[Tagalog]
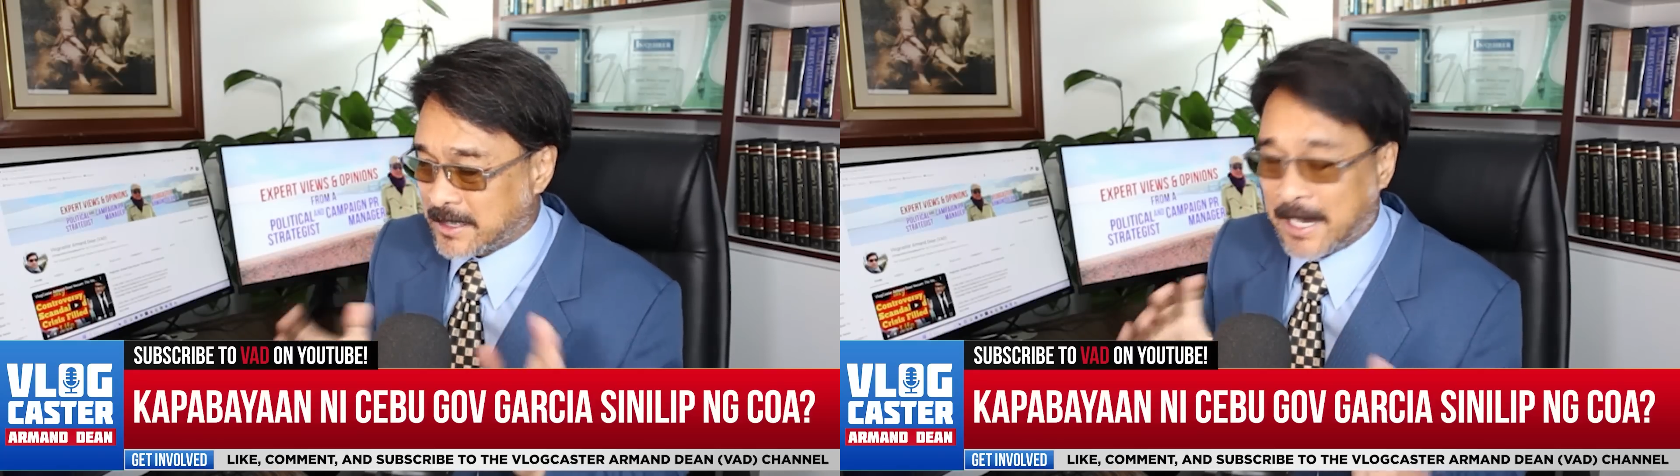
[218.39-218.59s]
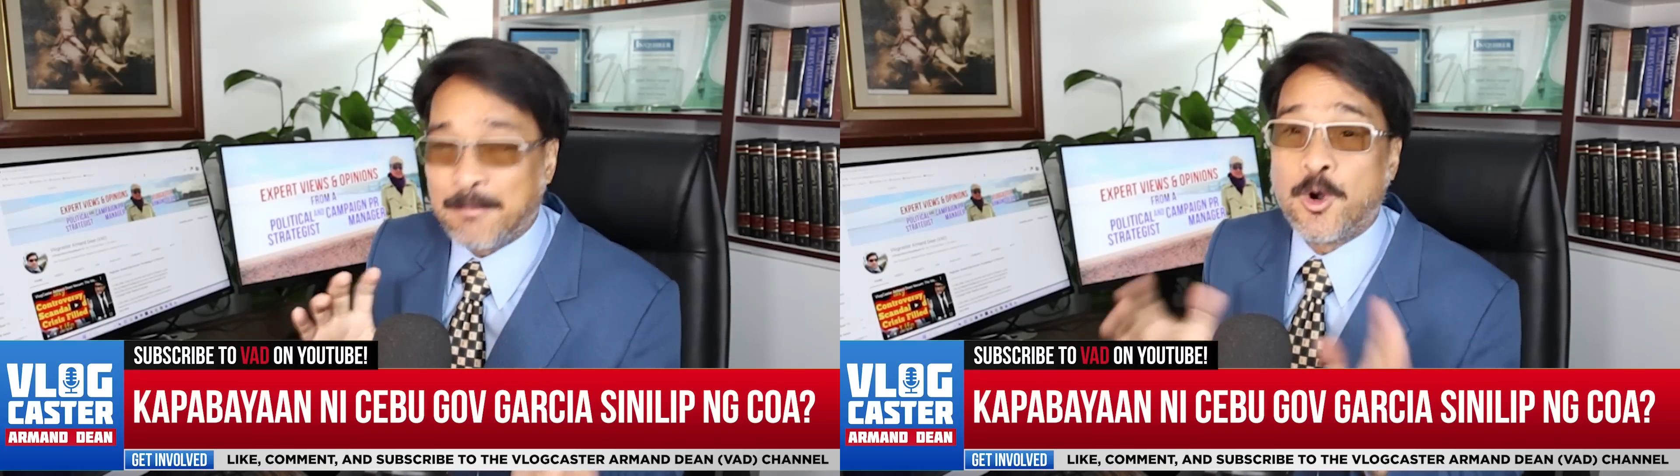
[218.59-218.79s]

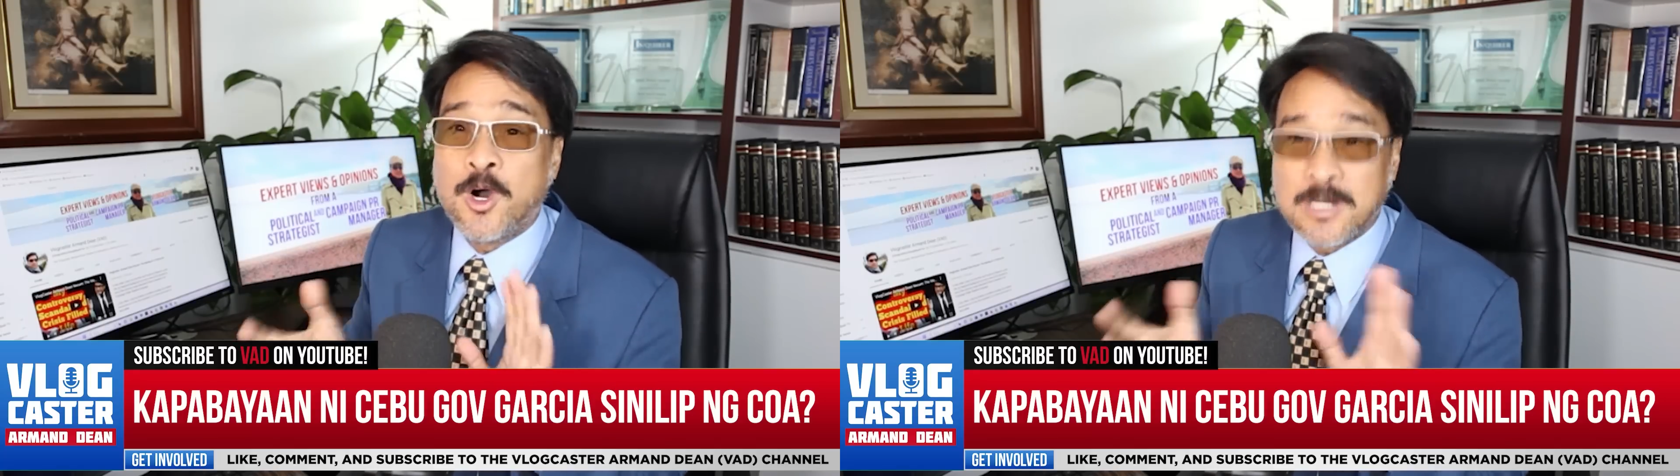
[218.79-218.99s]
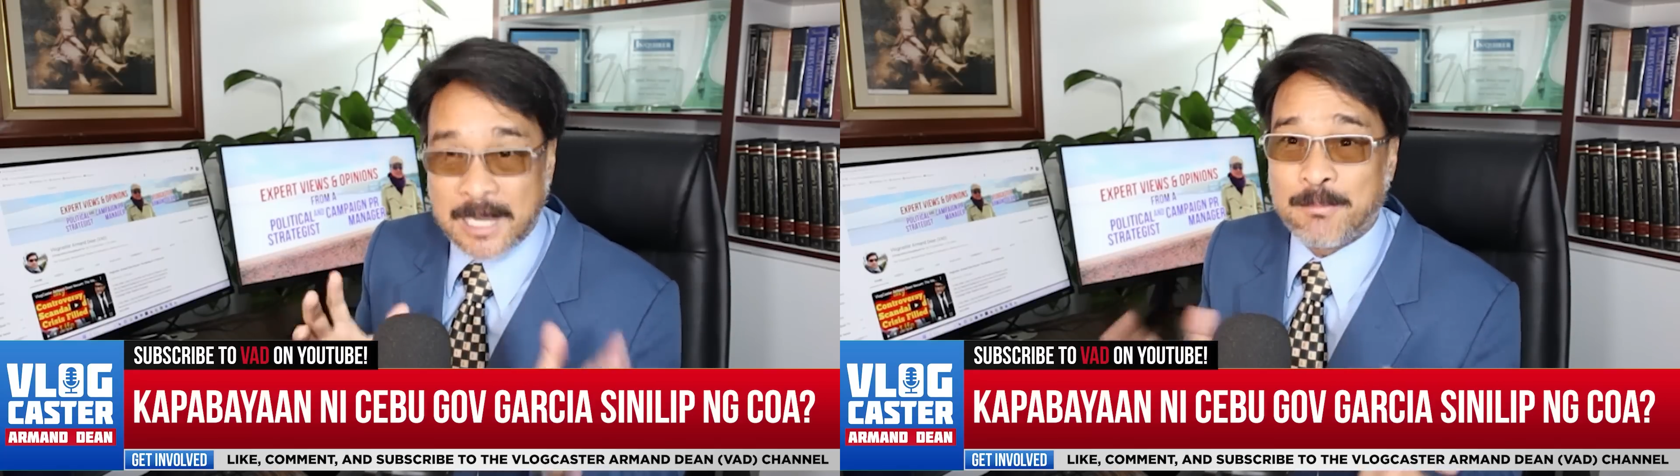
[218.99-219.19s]

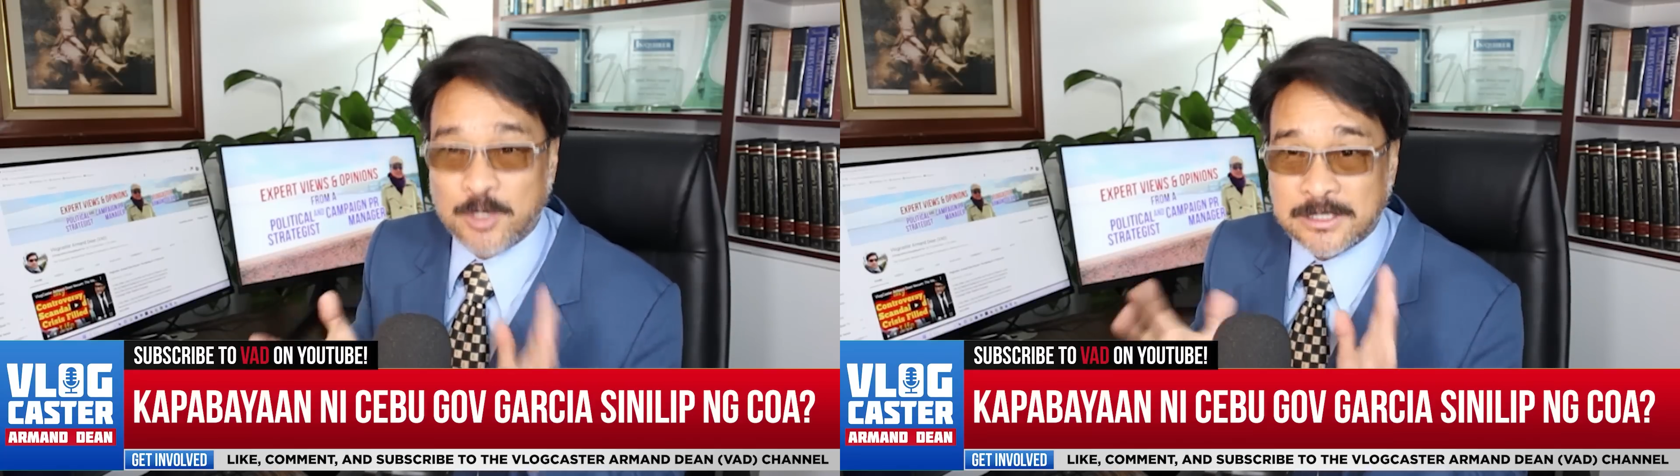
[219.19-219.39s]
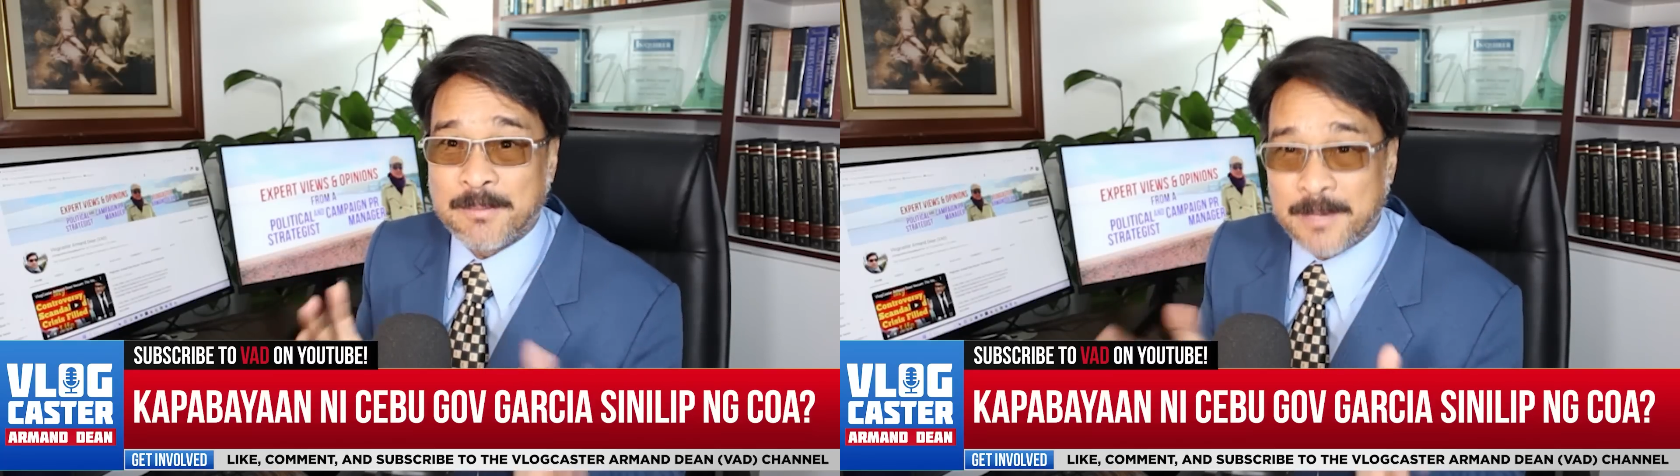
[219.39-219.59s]
among
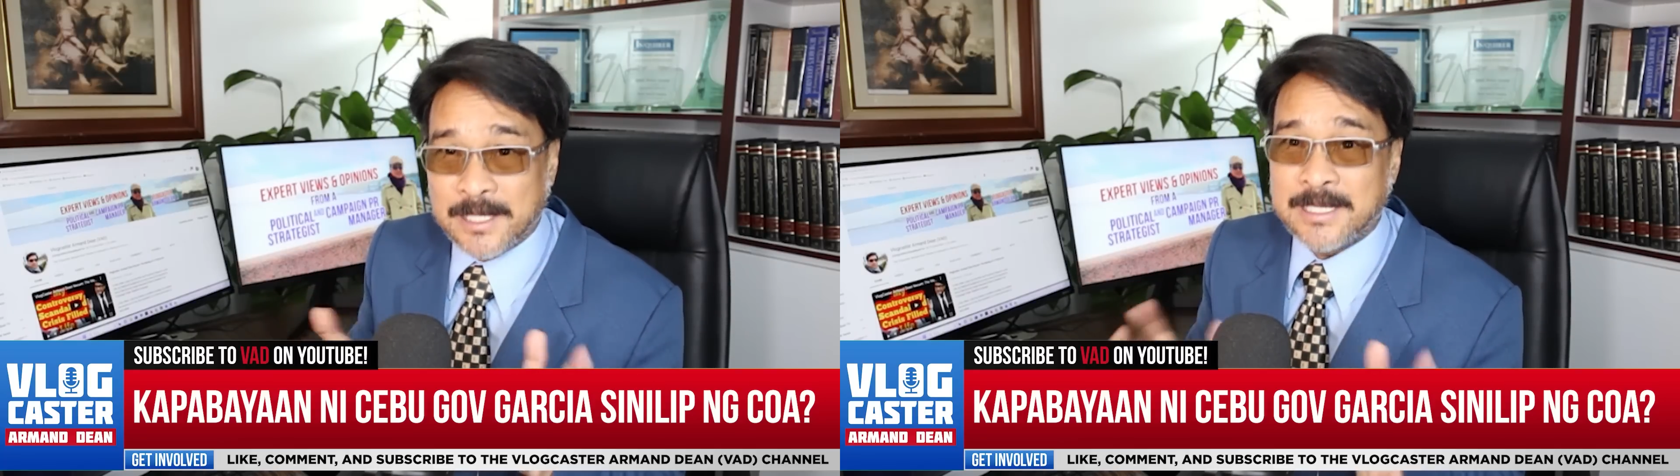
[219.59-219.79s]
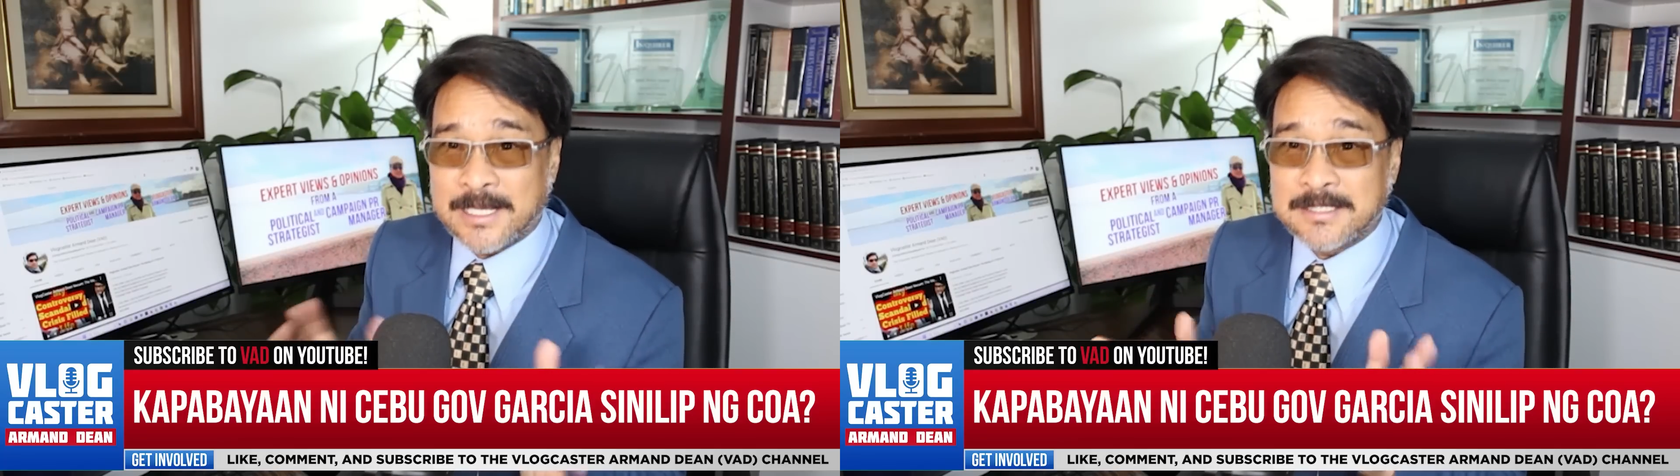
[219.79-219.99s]
among the many
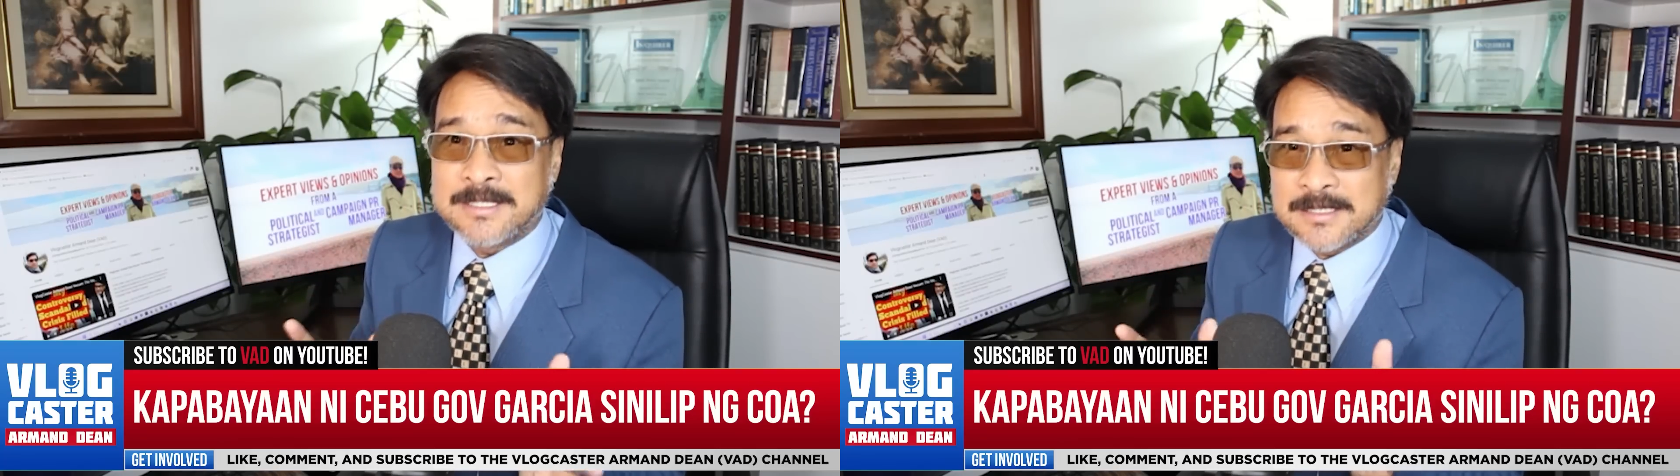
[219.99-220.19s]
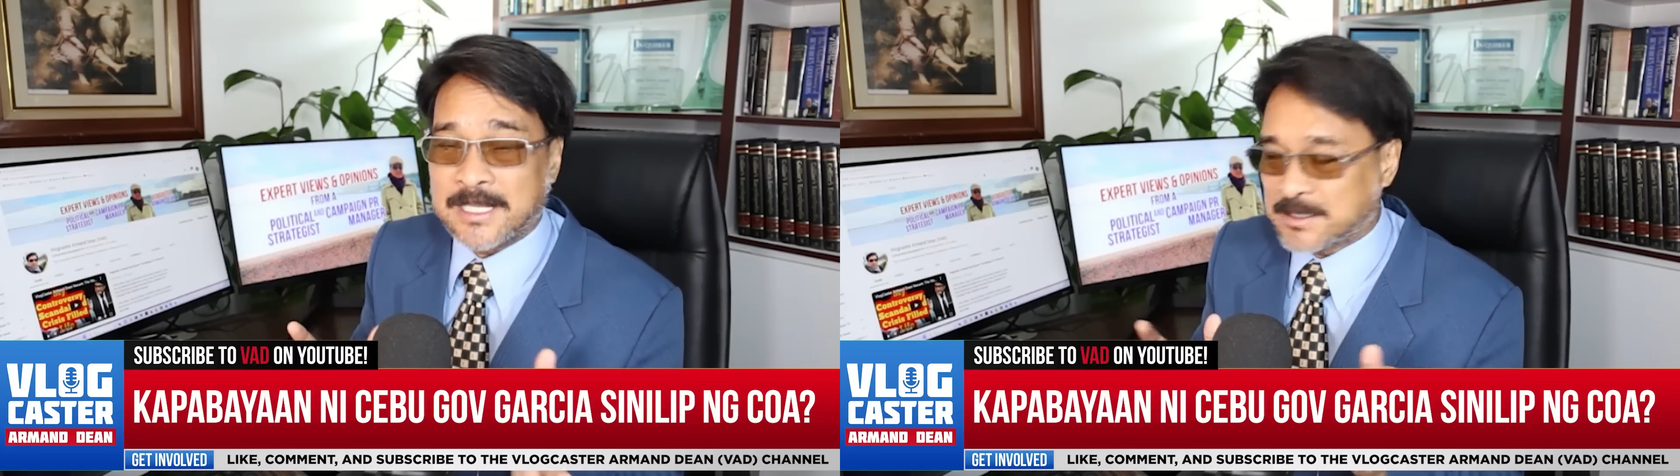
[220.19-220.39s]
assistance